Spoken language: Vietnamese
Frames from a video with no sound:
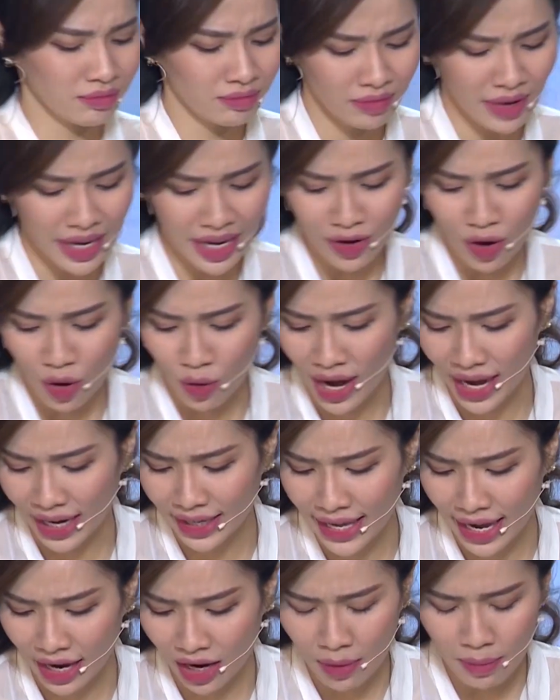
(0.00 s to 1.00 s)
mấy cái đồ lặt
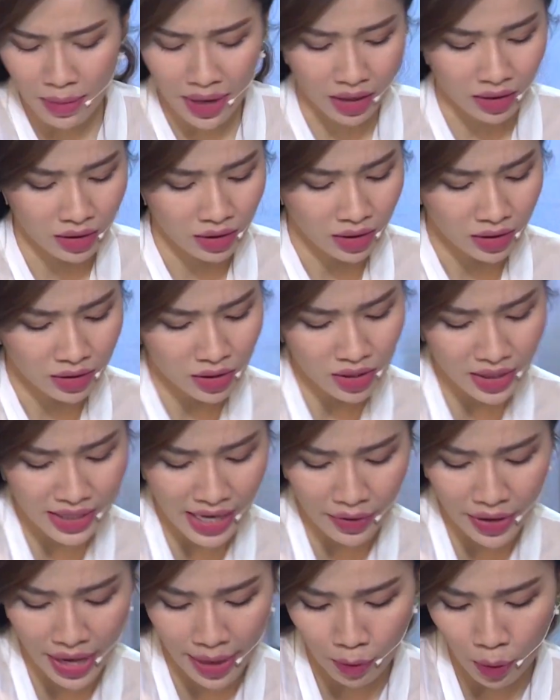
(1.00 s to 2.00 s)
vặt á mà trước sau
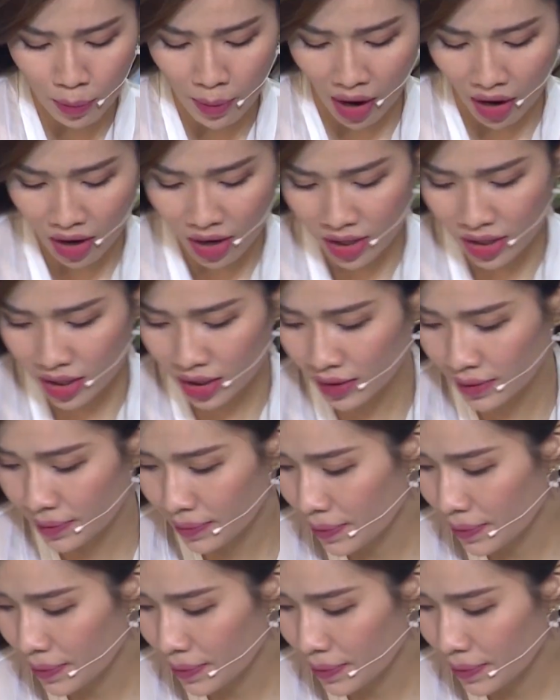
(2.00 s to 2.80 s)
vậy em cũng bỏ hết à